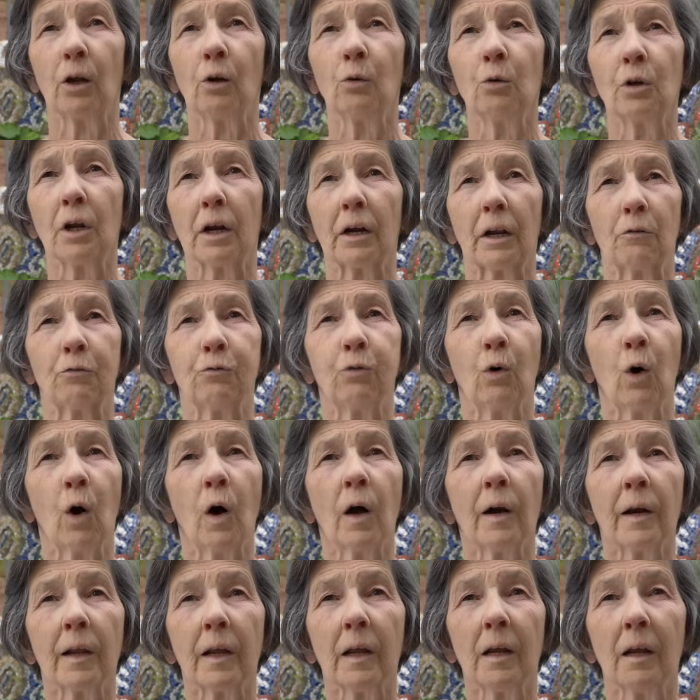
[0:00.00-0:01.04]
lui era
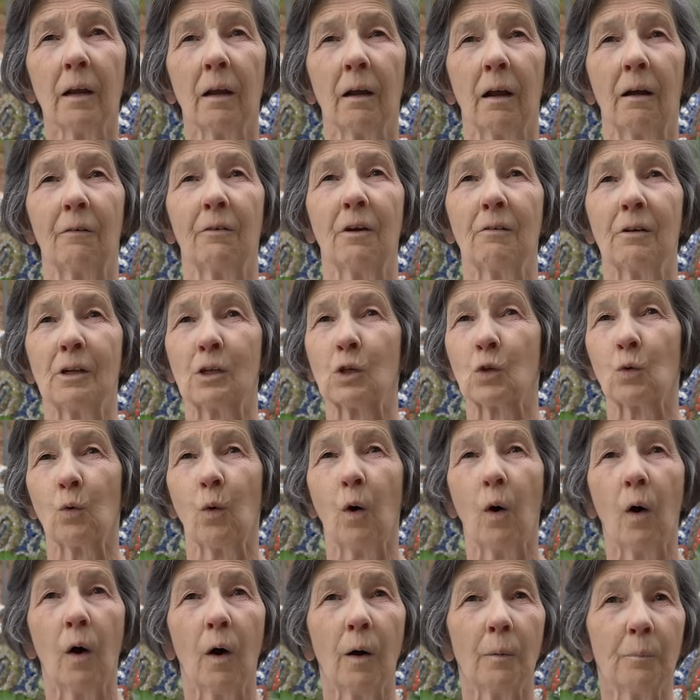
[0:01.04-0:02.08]
fuori, aveva il suo
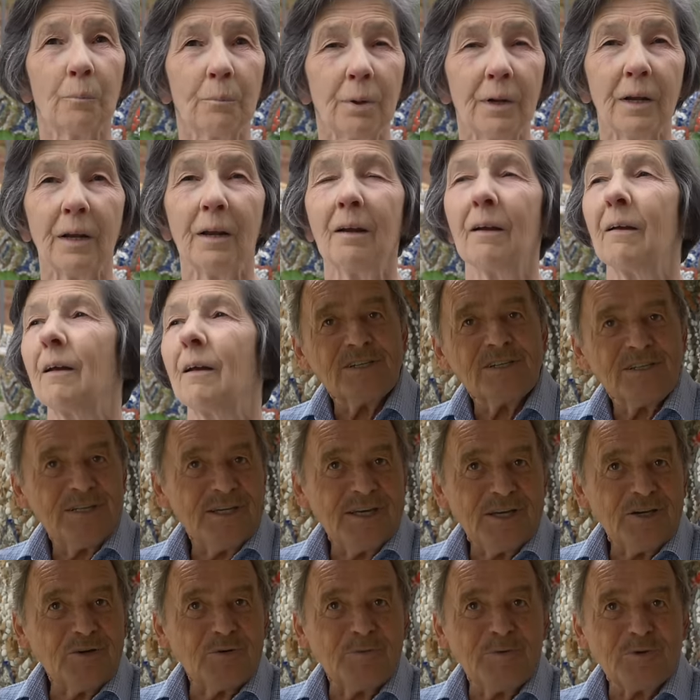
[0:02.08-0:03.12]
hobby.
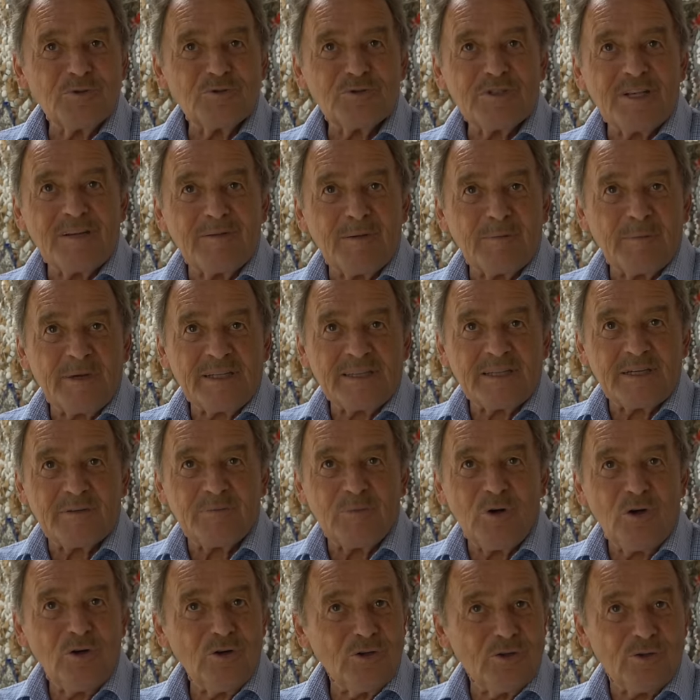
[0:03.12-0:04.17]
È come un
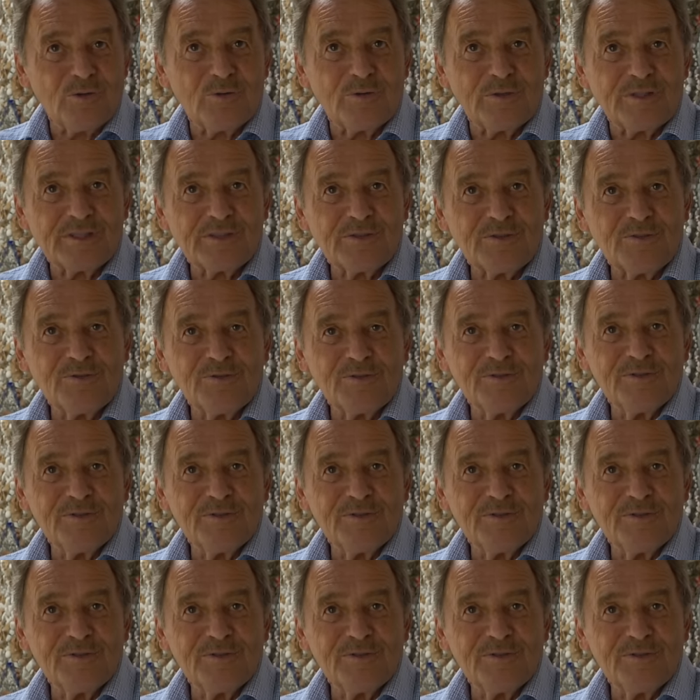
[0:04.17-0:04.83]
salvamatrimonio questo.